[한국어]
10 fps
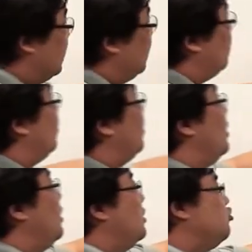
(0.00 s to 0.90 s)
그랬고,
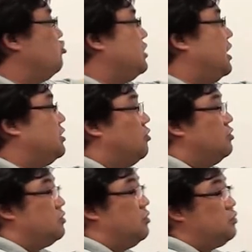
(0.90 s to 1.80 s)
숫자가
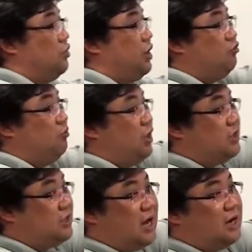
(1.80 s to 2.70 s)
적을수록 조리개 구멍이
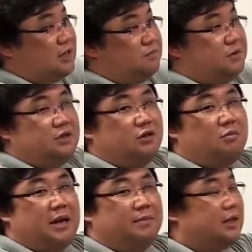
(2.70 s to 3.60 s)
크다. 그래서 빛을 더
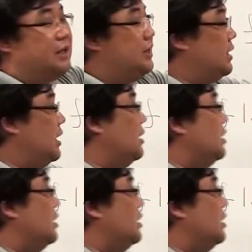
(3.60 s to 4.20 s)
많이 받아들인다.